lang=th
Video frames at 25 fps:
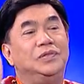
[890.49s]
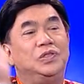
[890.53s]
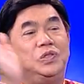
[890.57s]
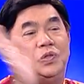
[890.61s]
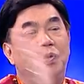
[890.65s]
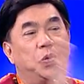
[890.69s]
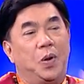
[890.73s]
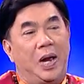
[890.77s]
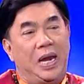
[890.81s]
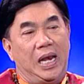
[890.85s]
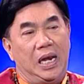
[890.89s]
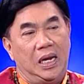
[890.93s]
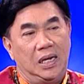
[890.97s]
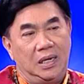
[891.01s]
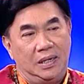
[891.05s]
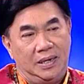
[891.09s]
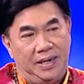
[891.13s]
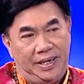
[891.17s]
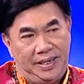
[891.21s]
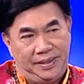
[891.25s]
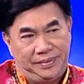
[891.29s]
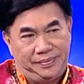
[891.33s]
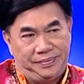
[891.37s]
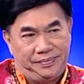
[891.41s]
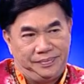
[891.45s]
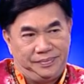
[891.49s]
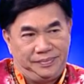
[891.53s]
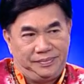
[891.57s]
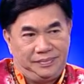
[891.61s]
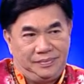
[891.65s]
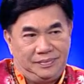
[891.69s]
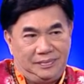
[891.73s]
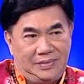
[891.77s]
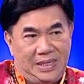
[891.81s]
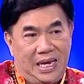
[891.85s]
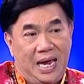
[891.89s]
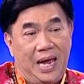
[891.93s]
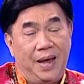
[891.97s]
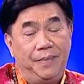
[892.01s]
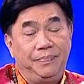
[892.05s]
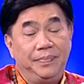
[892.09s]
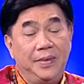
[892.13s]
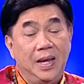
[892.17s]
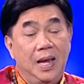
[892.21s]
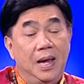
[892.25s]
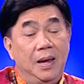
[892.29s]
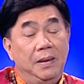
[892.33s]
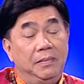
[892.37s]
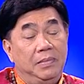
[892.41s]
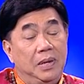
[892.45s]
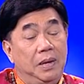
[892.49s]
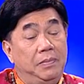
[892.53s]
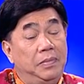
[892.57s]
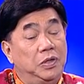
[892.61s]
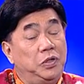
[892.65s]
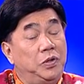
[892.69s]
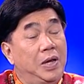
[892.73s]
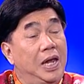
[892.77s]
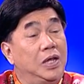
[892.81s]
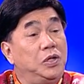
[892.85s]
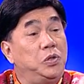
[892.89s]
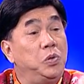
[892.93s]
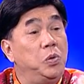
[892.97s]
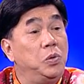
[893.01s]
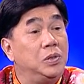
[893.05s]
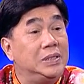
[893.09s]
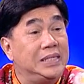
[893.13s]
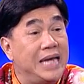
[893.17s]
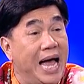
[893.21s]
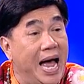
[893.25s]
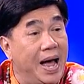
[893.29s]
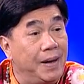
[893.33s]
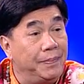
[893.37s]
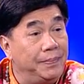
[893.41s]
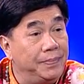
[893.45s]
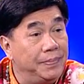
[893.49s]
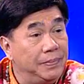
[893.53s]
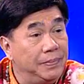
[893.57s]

ซวยเลยครับนะาะนั้นเมื่อตัวเองถูกจับ